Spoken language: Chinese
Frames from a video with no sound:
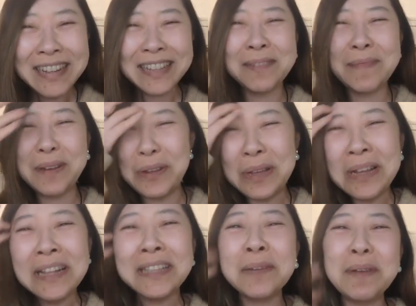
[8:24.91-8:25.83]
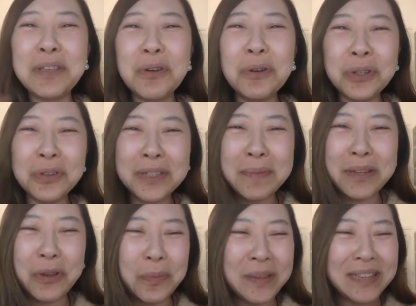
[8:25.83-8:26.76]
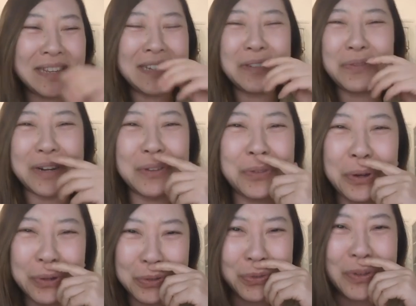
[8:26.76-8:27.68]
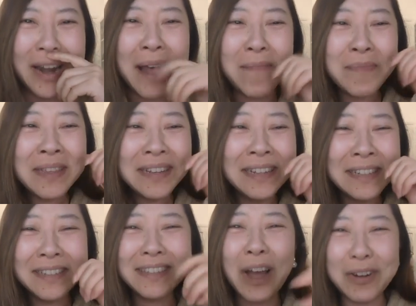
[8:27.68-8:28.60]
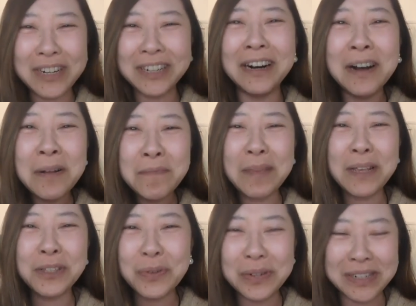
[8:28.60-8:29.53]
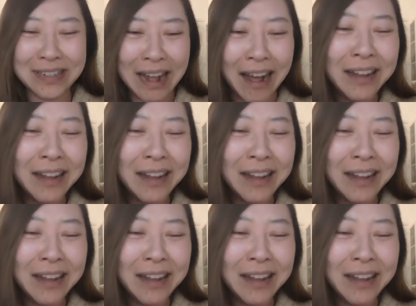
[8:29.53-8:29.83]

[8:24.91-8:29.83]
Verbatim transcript: 这么牛，这么优秀，这么牛逼的一个女人，最后居然倒车，命送池塘。